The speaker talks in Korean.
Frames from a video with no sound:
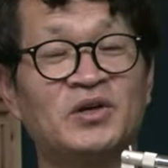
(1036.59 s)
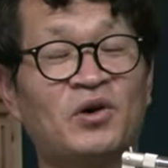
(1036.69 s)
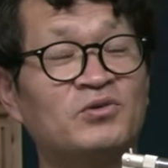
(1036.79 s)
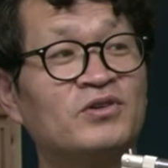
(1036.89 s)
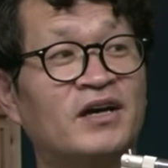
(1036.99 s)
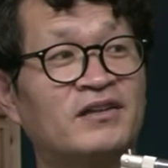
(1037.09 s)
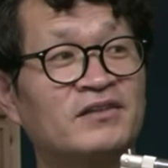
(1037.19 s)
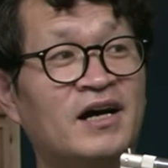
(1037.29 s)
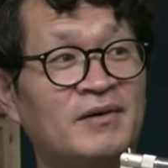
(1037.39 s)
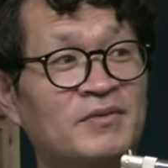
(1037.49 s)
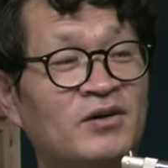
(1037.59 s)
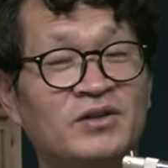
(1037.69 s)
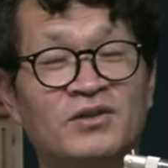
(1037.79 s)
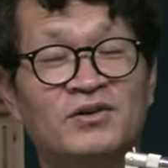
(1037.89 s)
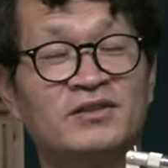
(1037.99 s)
결국에는 아마
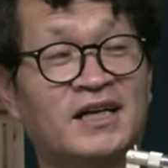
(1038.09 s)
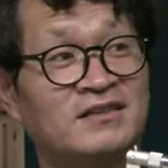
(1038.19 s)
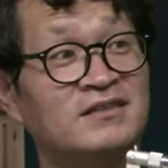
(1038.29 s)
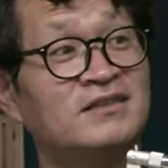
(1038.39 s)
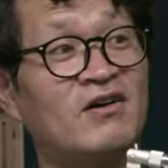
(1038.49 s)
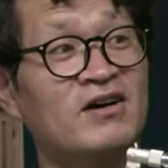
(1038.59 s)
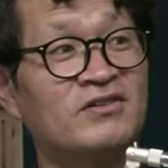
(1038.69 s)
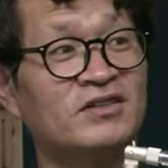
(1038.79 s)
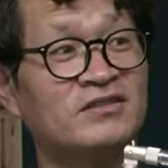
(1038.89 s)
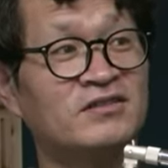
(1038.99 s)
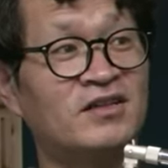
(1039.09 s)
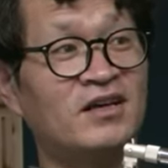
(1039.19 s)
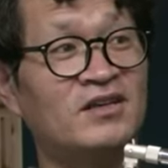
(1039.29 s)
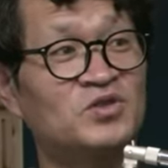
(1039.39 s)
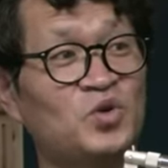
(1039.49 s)
어떤 갈등 상황이 일었을 때